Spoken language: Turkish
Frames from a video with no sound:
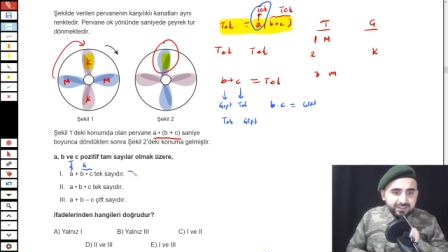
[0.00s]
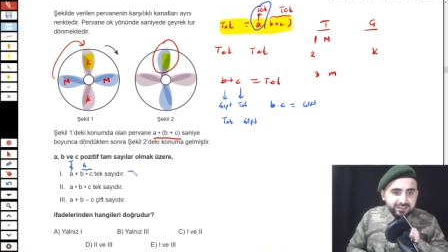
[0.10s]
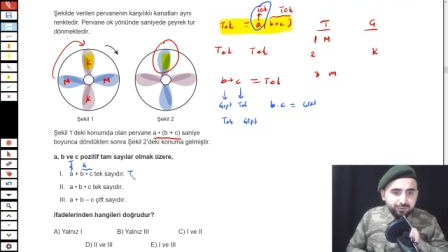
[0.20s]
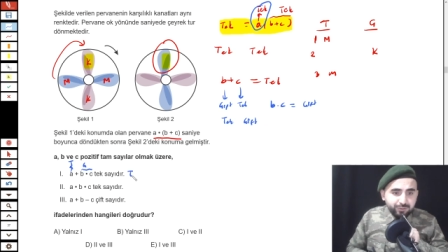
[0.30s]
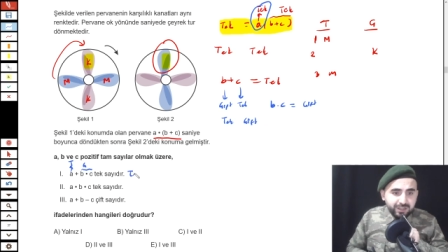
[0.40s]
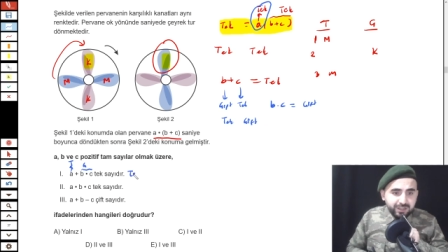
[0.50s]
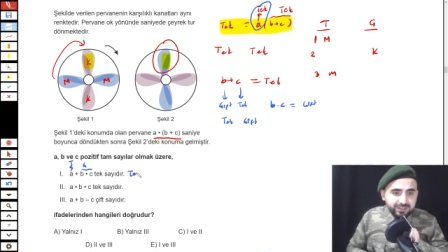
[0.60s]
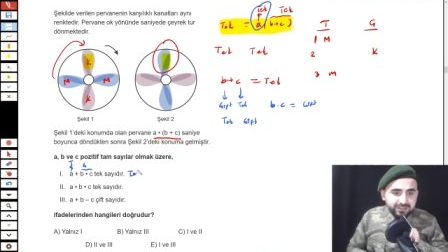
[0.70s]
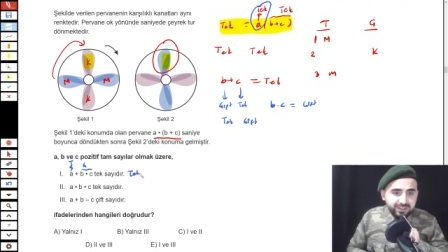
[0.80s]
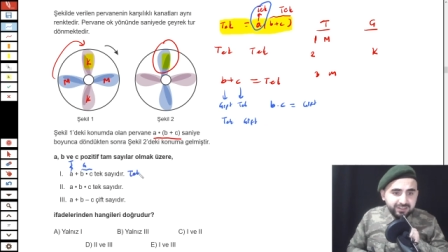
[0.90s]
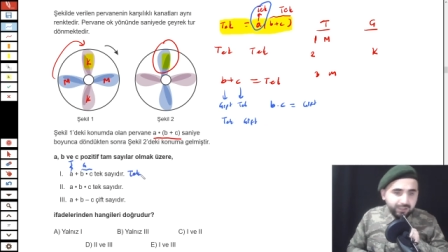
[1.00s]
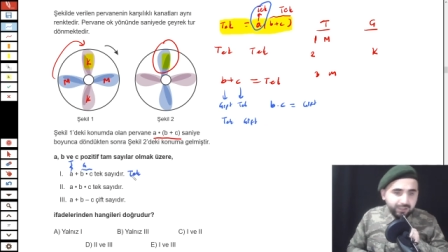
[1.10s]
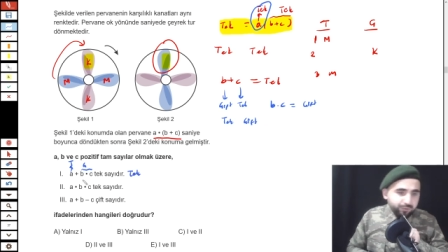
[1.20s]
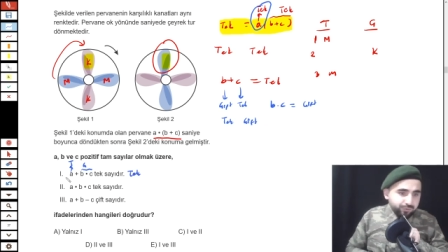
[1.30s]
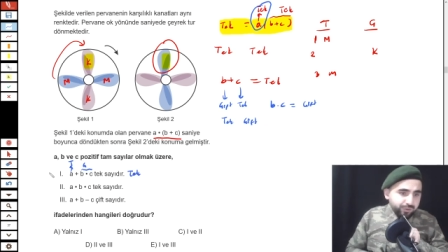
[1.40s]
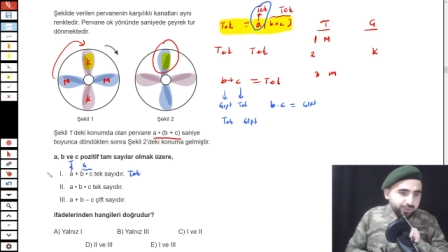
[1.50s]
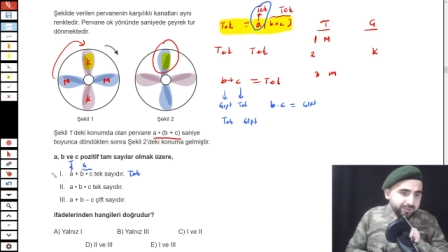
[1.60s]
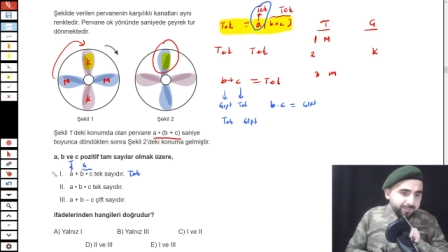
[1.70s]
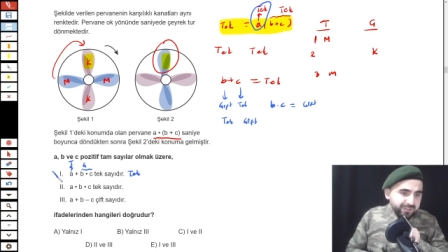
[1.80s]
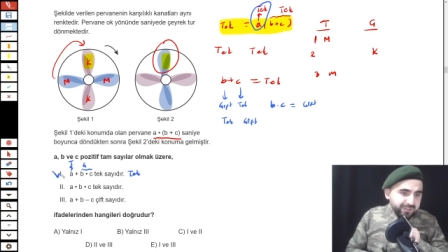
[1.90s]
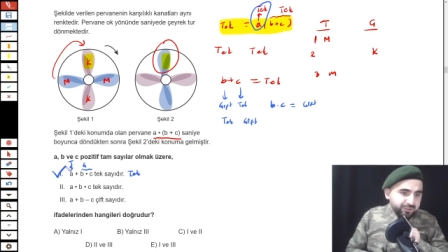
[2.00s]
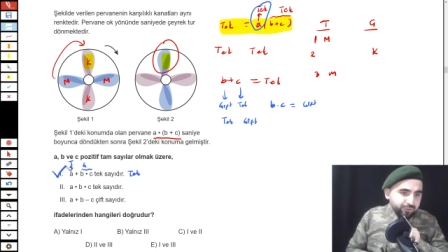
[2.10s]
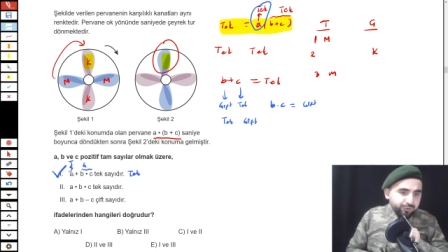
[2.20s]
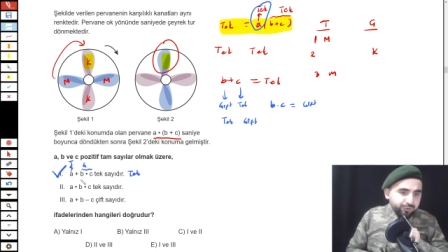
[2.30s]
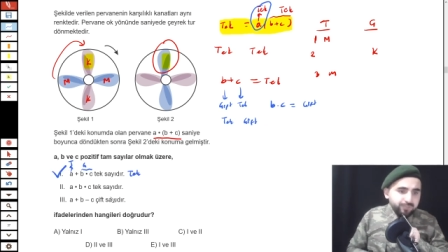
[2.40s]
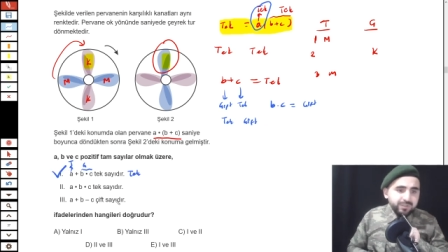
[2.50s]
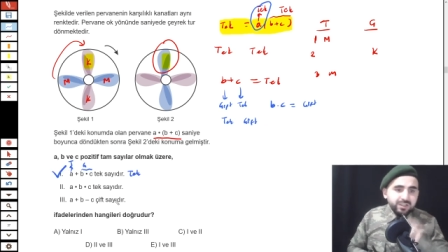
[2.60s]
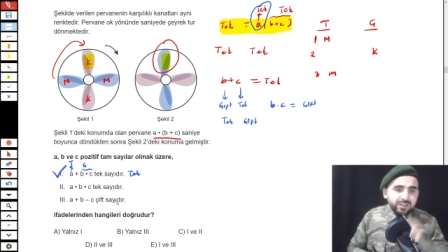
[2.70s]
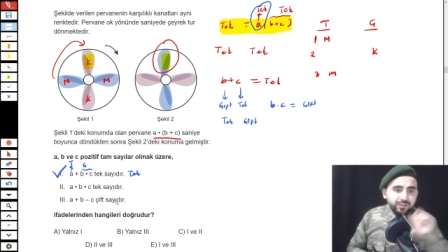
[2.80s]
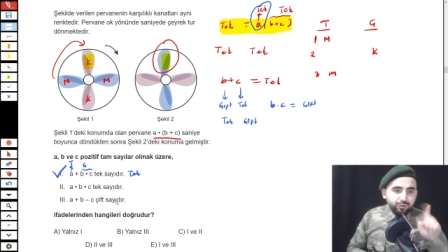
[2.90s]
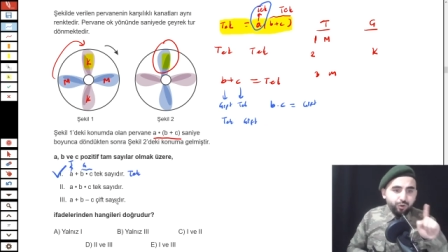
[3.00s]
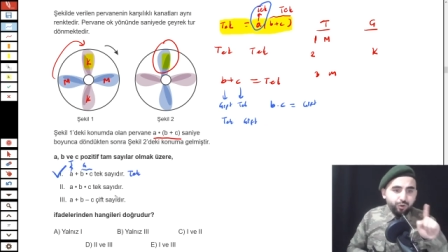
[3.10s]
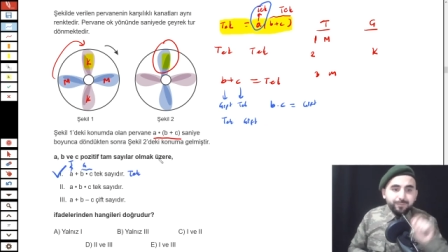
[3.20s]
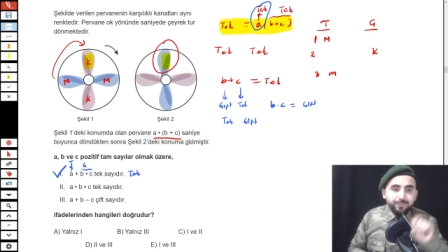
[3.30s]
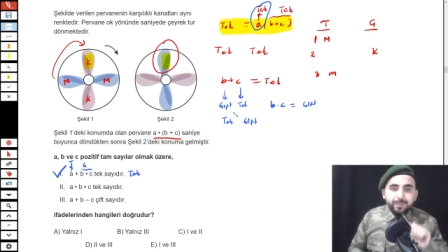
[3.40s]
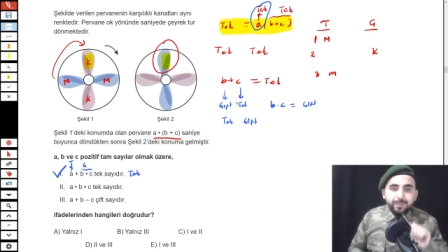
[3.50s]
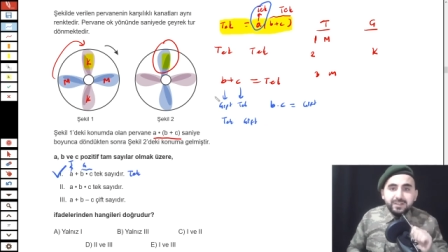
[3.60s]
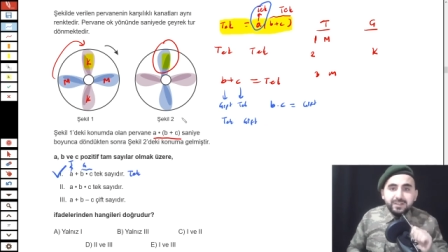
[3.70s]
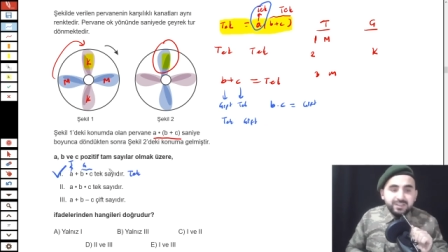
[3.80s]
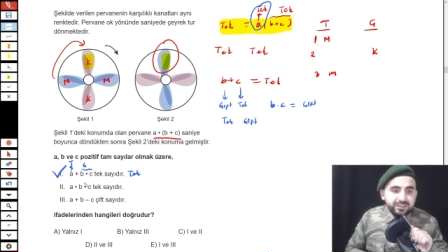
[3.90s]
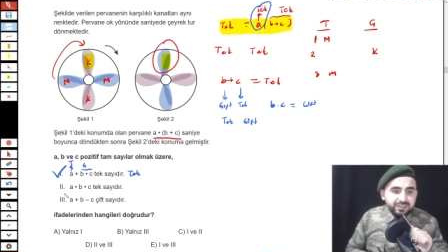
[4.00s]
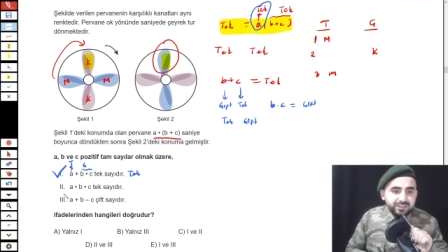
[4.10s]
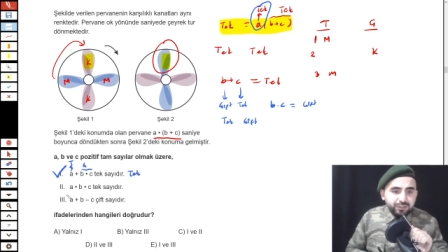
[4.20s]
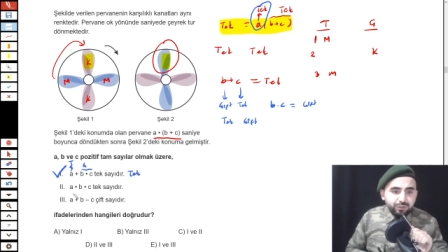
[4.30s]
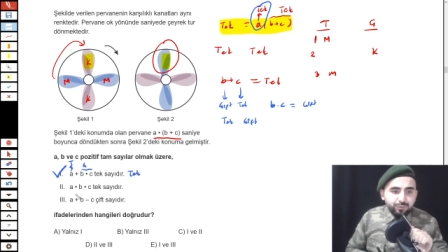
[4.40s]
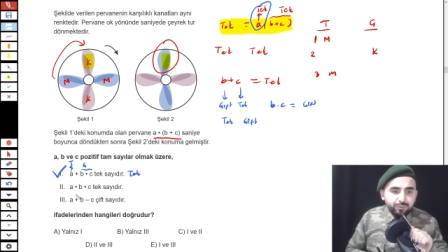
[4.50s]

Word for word: ne olur arkadaşlar? Tek olur. O zaman birinci öncülüm doğru. Şimdi geçiyorum şu